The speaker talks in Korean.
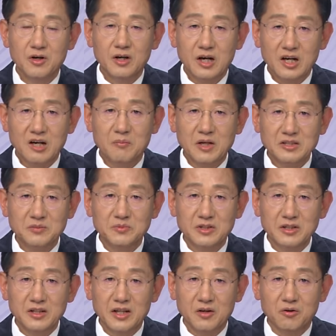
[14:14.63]
아까
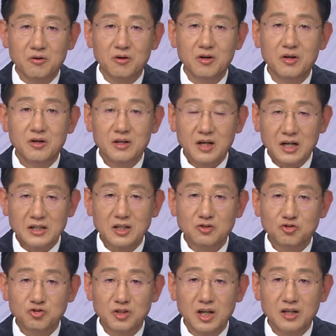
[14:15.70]
말씀드린 대로 가장
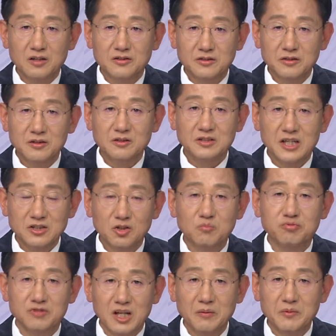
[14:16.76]
중요한 것은 재정
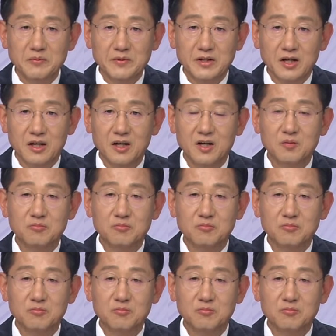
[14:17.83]
부담입니다.